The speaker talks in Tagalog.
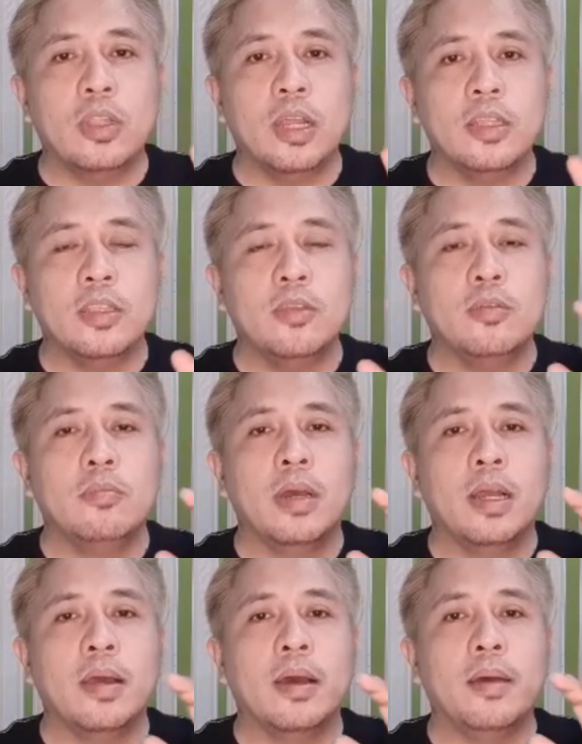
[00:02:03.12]
at yung
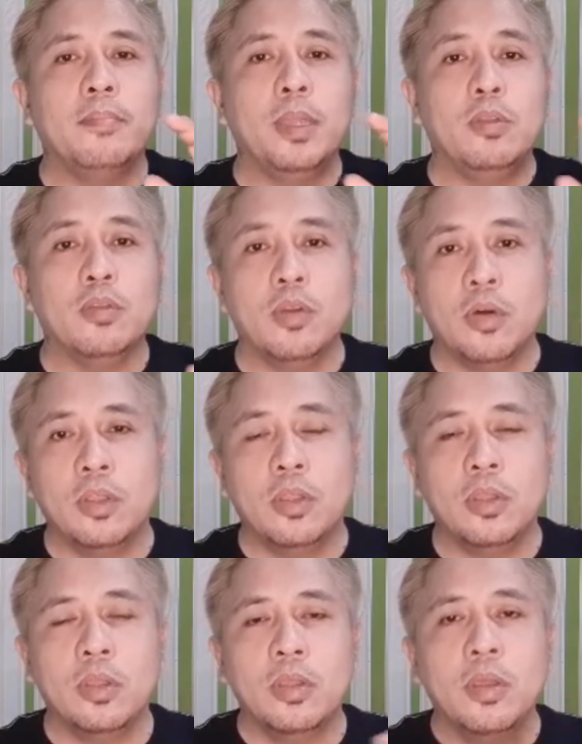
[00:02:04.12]
mga menu doon.
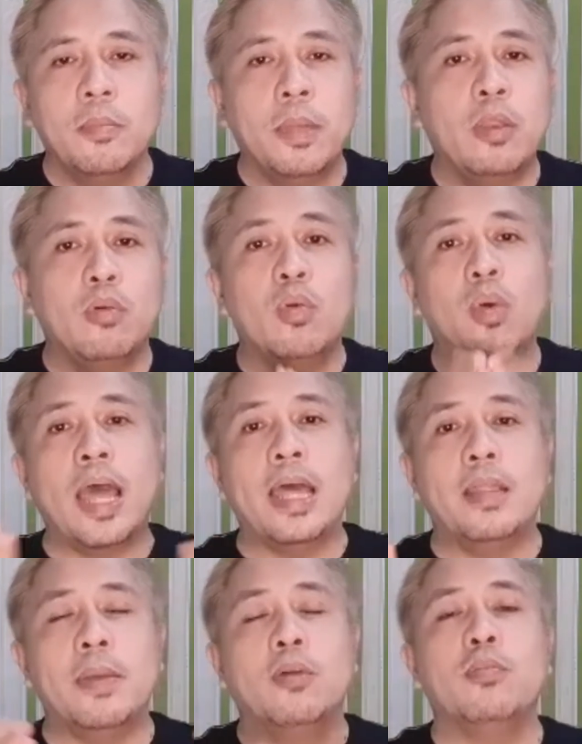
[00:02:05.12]
Pero kung wala
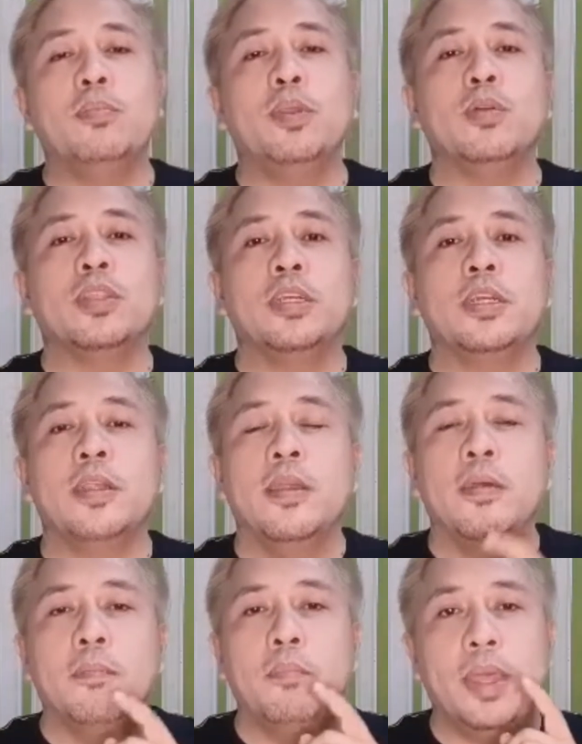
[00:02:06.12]
namang computer,
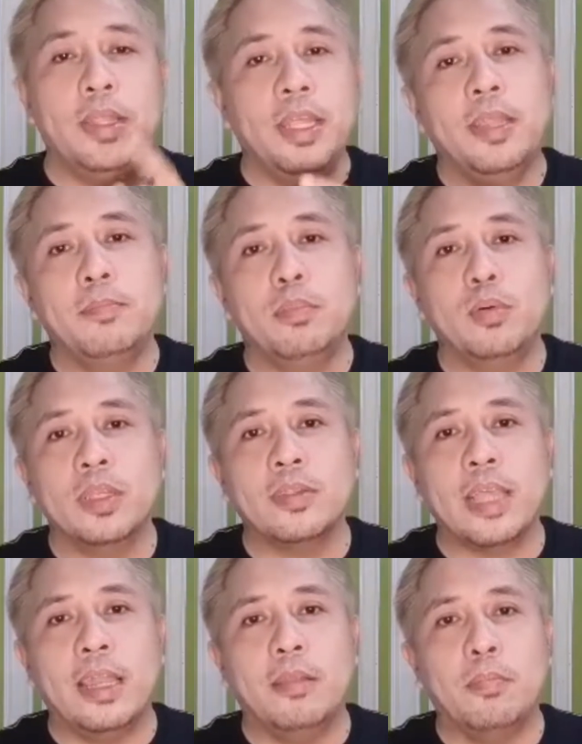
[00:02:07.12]
pwede rin po sa
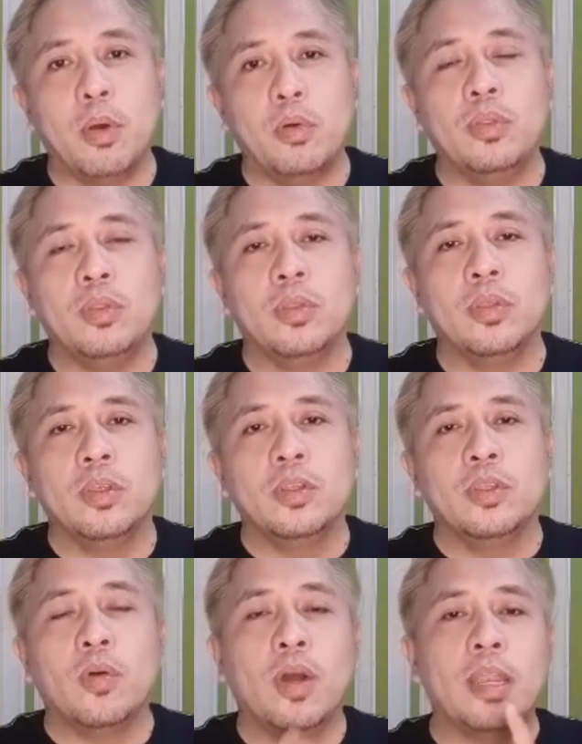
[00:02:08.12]
cellphone.
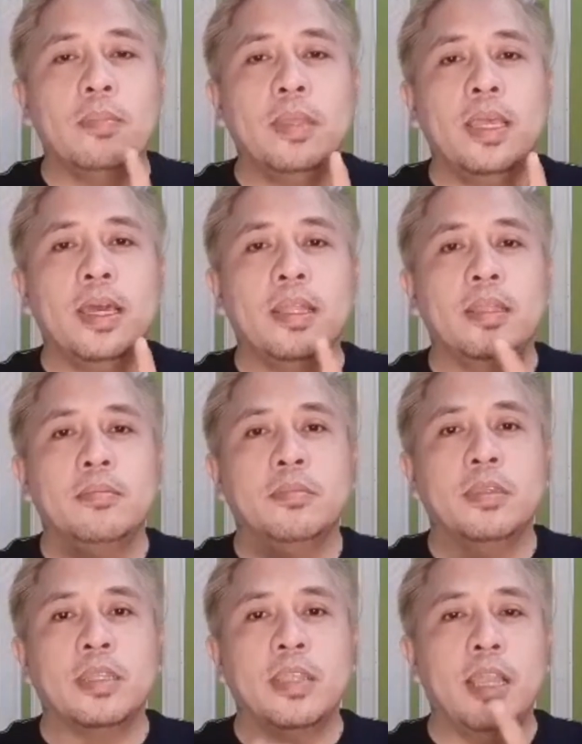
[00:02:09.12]
O karamihan
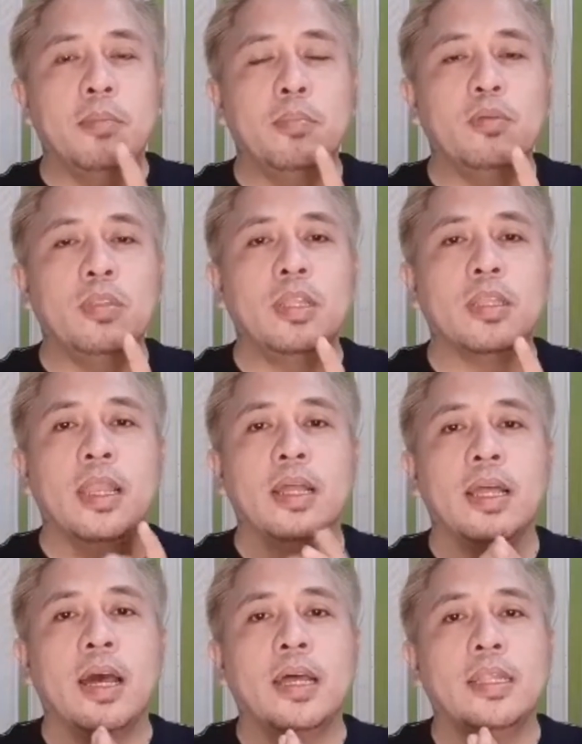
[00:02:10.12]
sa cellphone din
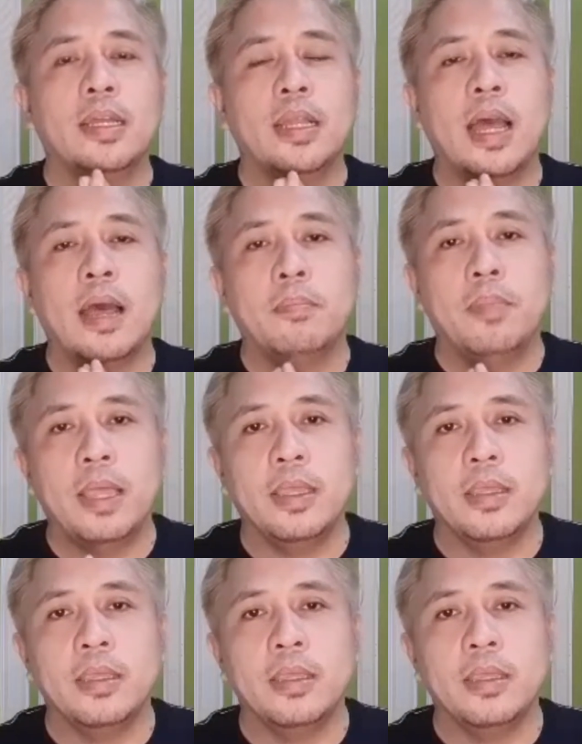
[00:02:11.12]
talaga nag a apply